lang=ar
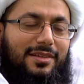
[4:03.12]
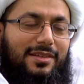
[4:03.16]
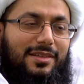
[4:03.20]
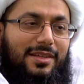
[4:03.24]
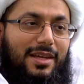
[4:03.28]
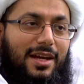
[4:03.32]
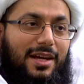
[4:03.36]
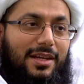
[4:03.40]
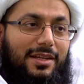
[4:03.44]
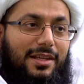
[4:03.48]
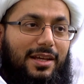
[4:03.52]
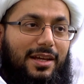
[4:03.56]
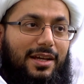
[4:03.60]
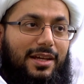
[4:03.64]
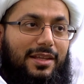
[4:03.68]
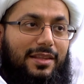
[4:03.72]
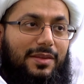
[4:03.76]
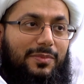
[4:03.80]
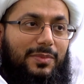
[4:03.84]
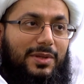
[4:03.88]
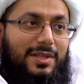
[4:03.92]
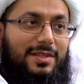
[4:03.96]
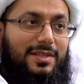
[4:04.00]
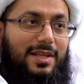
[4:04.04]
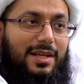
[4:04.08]
يعني
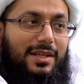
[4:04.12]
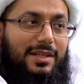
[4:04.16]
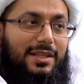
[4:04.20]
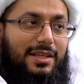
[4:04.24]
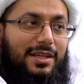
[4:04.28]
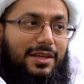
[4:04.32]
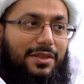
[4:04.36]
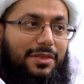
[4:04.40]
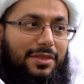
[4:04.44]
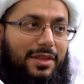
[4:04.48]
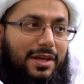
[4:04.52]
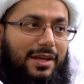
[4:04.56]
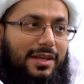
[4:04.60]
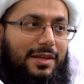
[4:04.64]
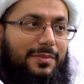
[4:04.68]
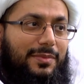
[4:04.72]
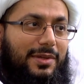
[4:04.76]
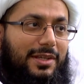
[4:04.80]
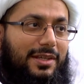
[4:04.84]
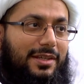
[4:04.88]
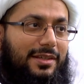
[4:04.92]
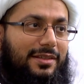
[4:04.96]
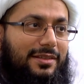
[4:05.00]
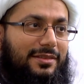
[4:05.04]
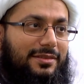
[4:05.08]
هذه ميزانية
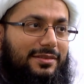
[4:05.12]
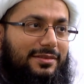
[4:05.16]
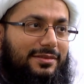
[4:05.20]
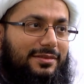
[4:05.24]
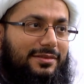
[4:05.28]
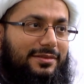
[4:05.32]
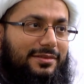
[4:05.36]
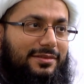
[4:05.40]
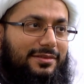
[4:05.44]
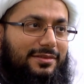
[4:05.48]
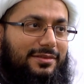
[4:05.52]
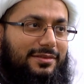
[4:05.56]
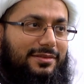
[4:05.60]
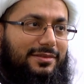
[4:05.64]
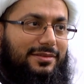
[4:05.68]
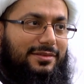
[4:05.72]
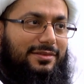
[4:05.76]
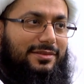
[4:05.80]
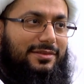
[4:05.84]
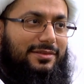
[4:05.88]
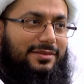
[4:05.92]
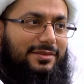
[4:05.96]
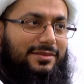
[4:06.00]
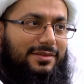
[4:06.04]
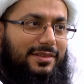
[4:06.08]
ضخمة
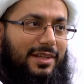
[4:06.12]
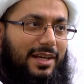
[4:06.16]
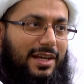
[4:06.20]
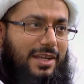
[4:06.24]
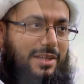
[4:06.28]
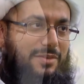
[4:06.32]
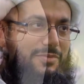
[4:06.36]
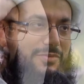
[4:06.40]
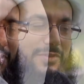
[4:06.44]
أي. أي